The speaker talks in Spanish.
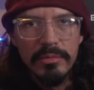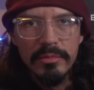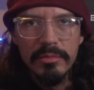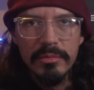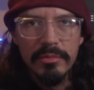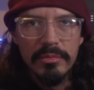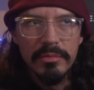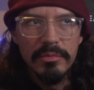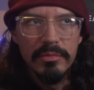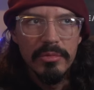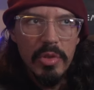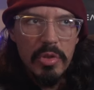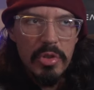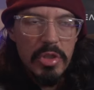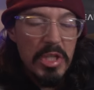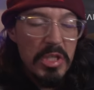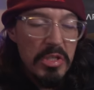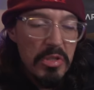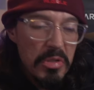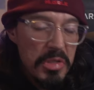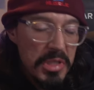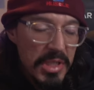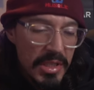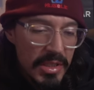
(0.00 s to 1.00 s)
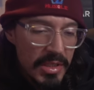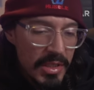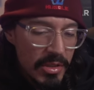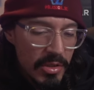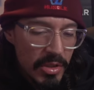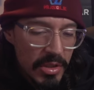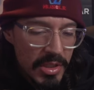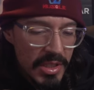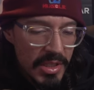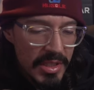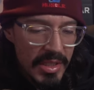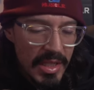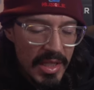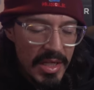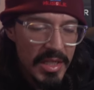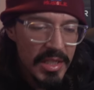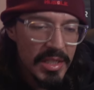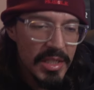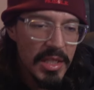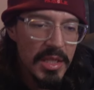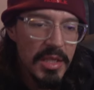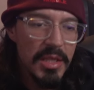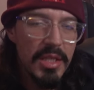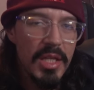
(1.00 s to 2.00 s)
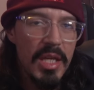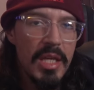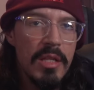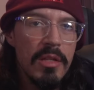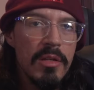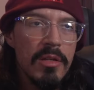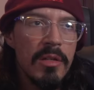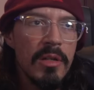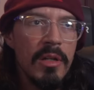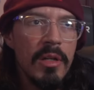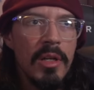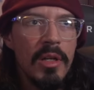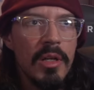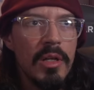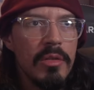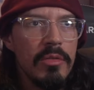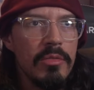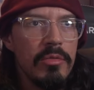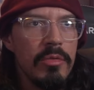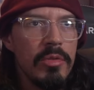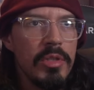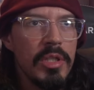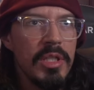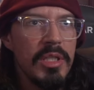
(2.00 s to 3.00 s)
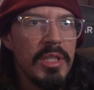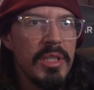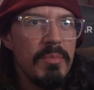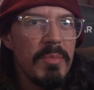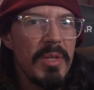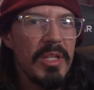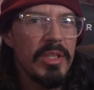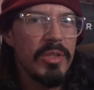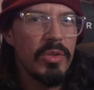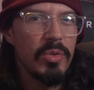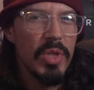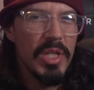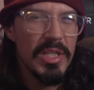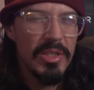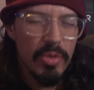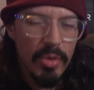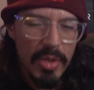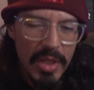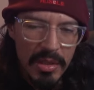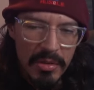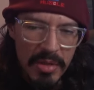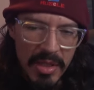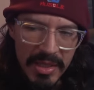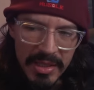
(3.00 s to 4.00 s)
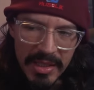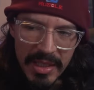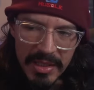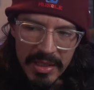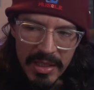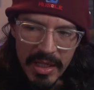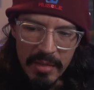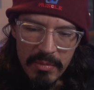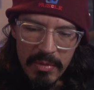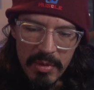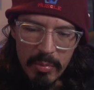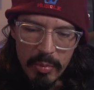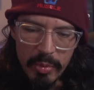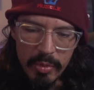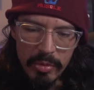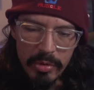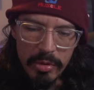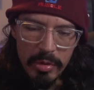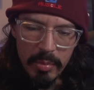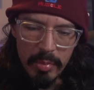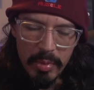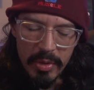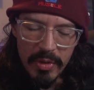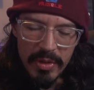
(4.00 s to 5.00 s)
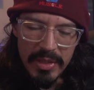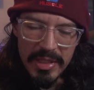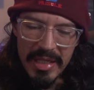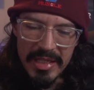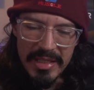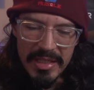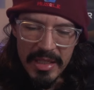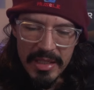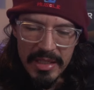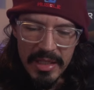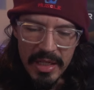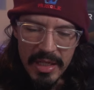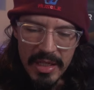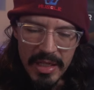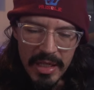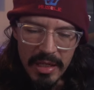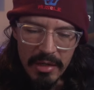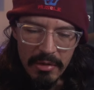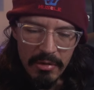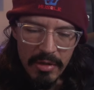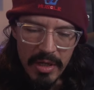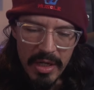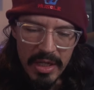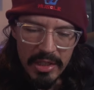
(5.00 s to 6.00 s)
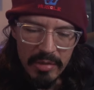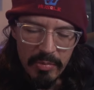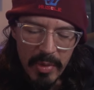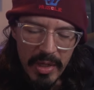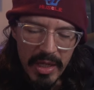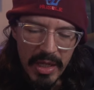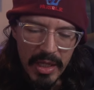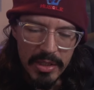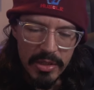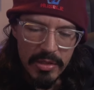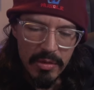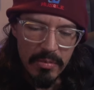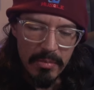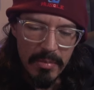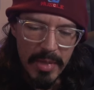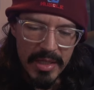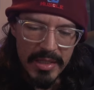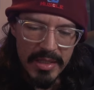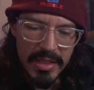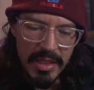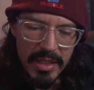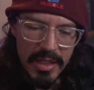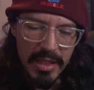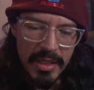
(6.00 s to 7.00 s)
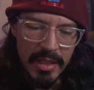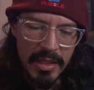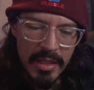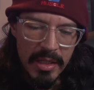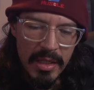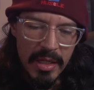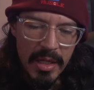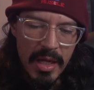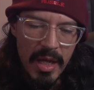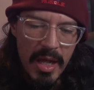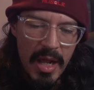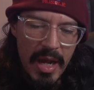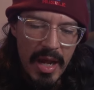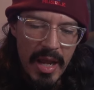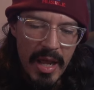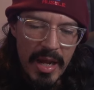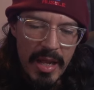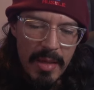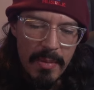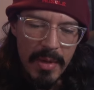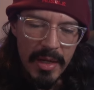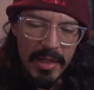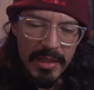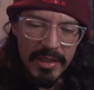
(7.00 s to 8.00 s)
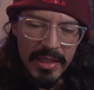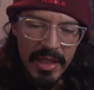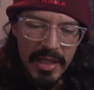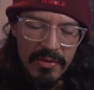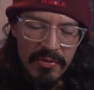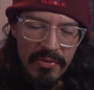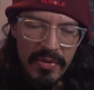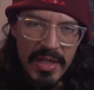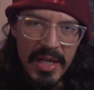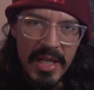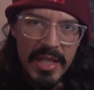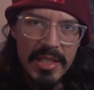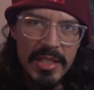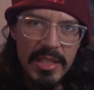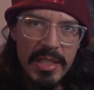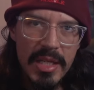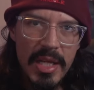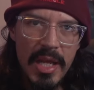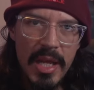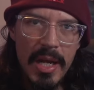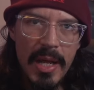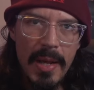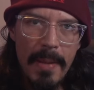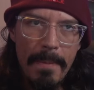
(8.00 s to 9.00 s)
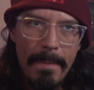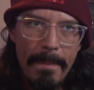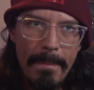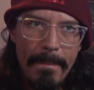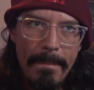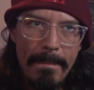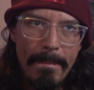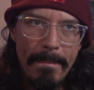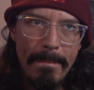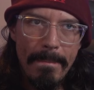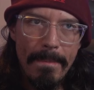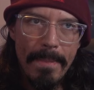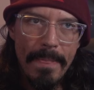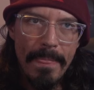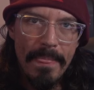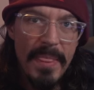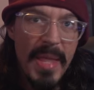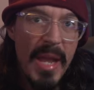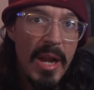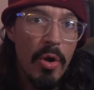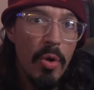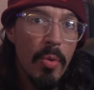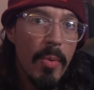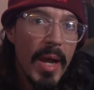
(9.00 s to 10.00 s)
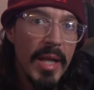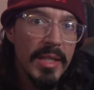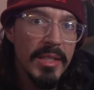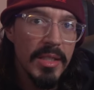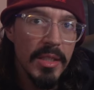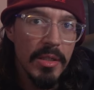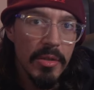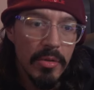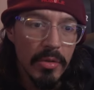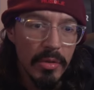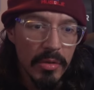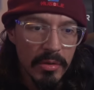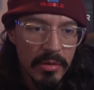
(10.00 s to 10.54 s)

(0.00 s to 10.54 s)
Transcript: No sé, no sé si, tiene sentido, no sé si me estoy dando a entender mi punto, pero e, ese sería, ¿no? La explicación básica, la libertad financiera de lo básico.